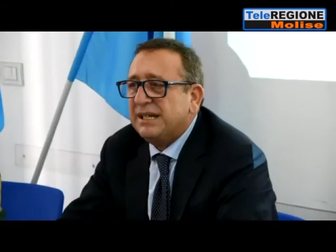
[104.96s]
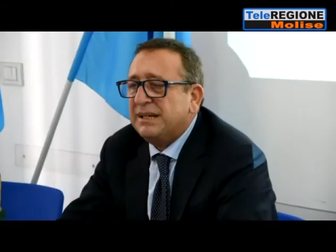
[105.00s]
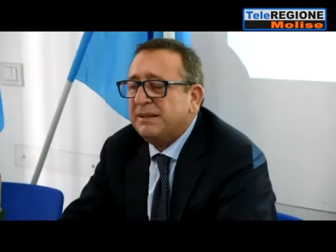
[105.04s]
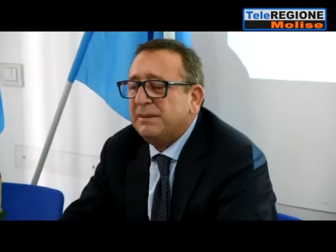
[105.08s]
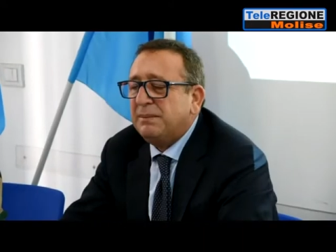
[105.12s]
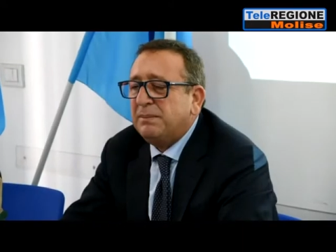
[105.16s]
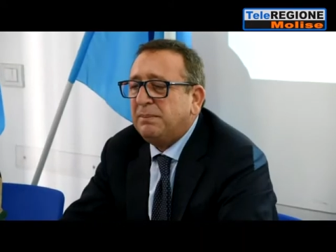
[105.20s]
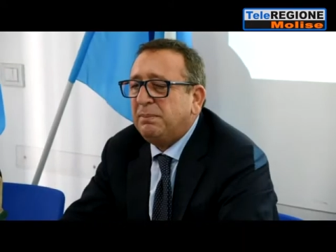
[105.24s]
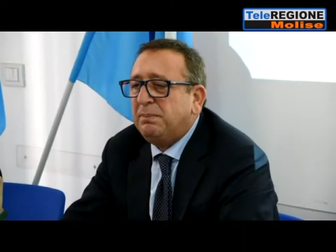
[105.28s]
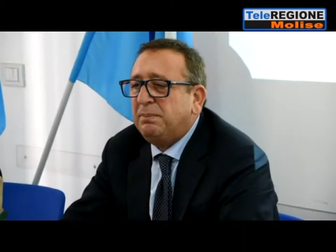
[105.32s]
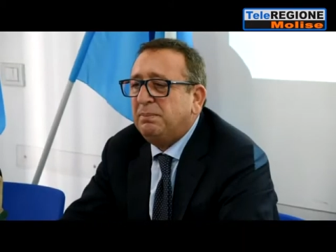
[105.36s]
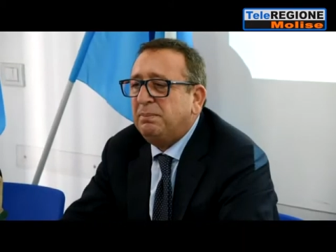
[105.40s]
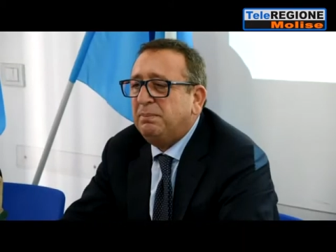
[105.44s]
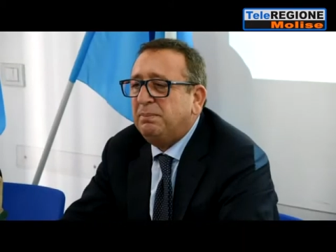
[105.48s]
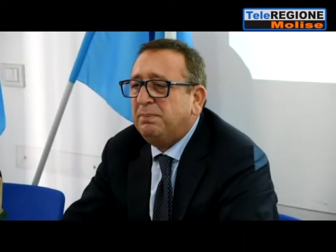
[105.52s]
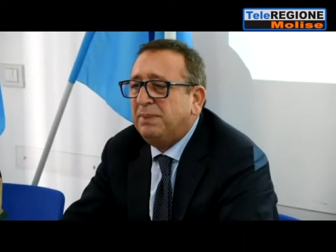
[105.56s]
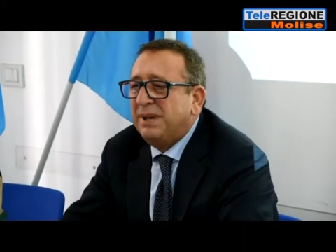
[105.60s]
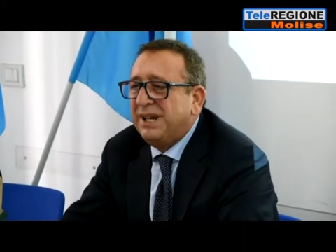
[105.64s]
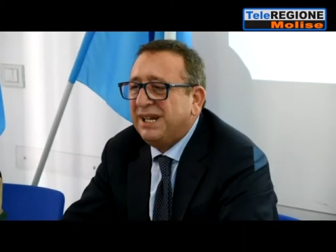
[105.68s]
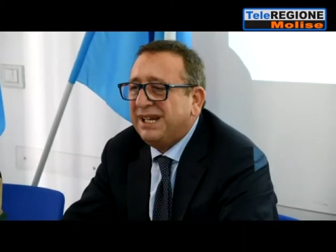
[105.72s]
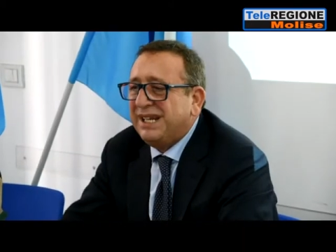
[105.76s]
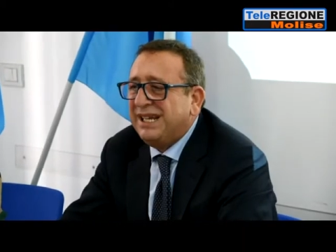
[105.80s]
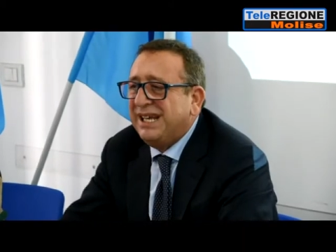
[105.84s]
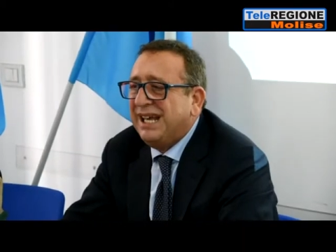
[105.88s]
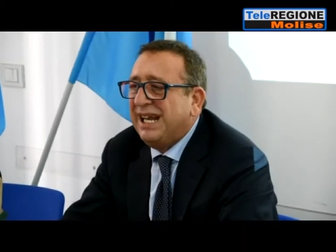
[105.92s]
l'analisi
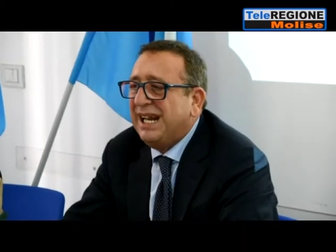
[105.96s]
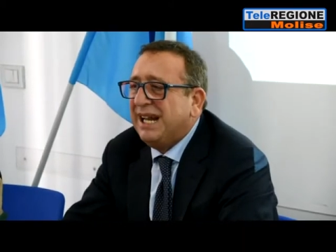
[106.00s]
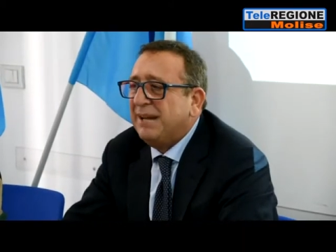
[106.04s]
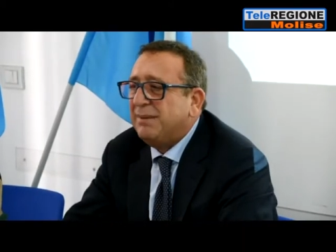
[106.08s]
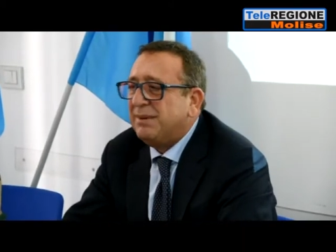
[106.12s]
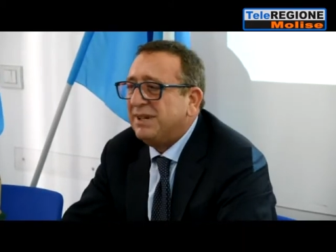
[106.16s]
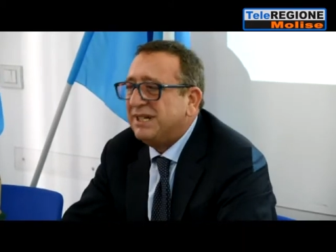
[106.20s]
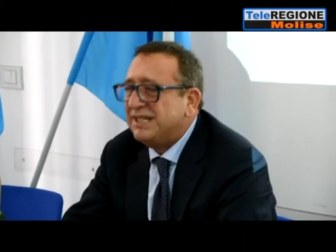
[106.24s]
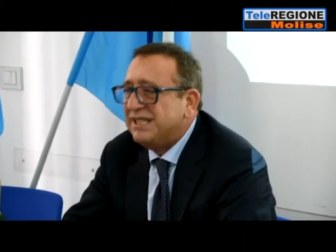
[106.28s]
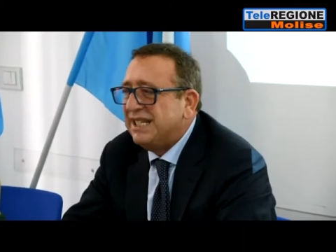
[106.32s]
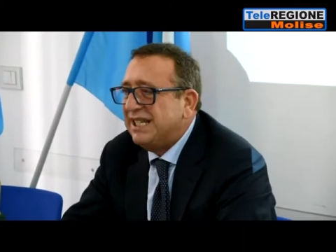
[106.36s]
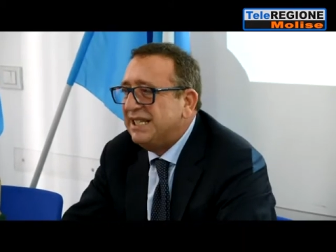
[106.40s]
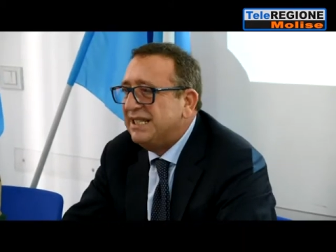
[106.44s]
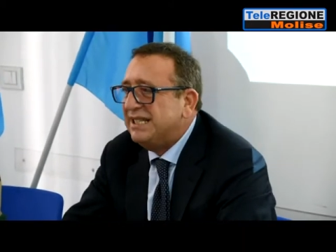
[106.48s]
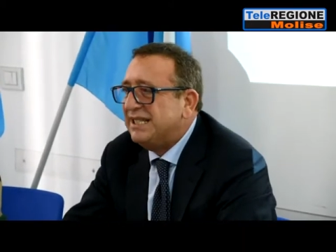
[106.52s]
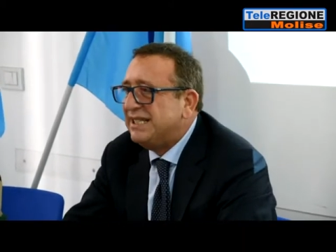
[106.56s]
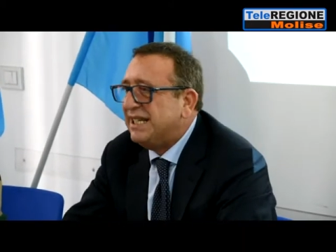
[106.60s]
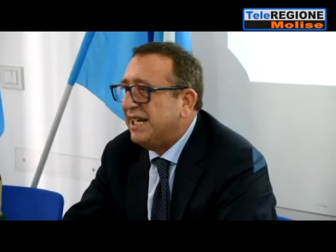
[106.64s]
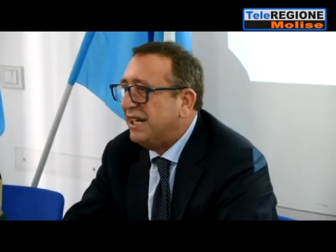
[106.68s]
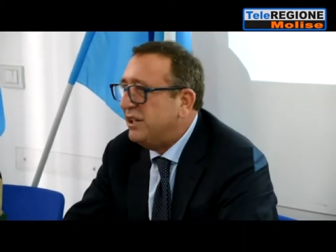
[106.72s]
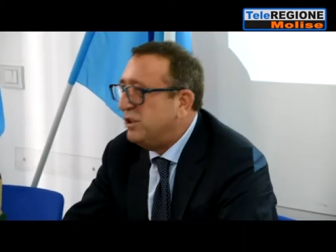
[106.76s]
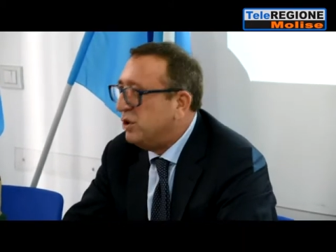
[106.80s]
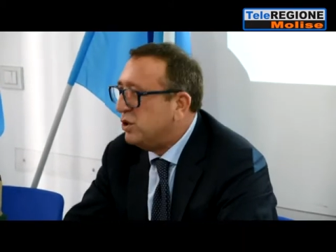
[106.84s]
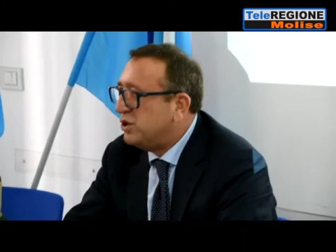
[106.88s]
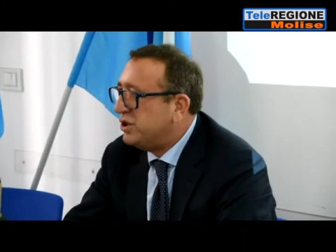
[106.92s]
del presidente
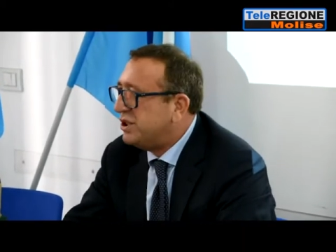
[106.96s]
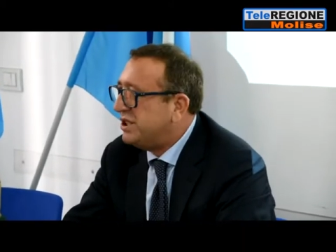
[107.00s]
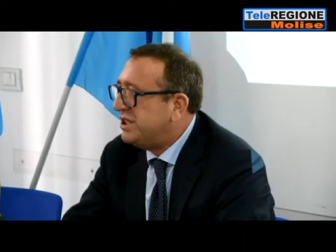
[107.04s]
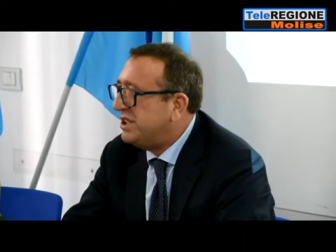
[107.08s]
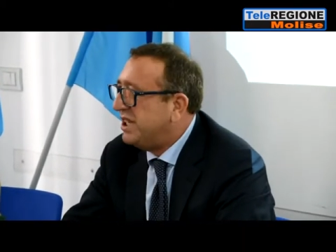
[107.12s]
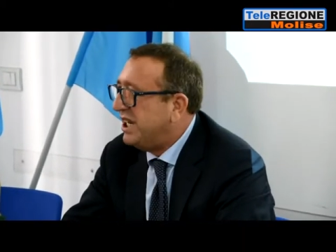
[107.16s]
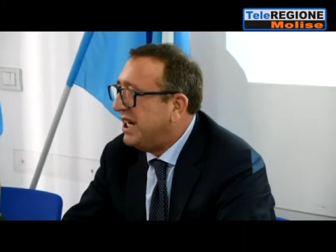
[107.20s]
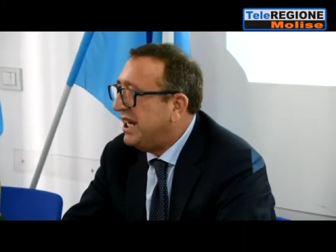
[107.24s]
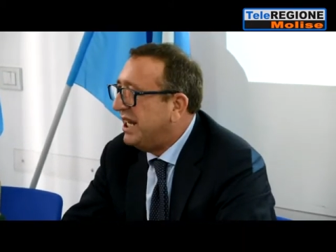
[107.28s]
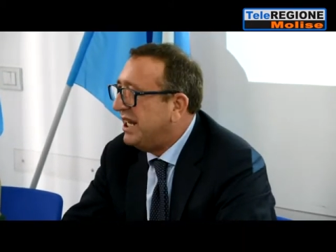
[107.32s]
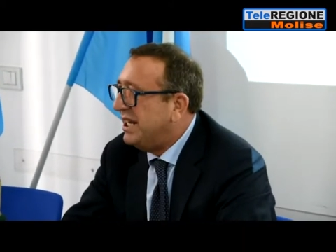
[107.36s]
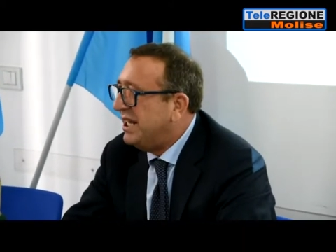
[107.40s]
Angileri.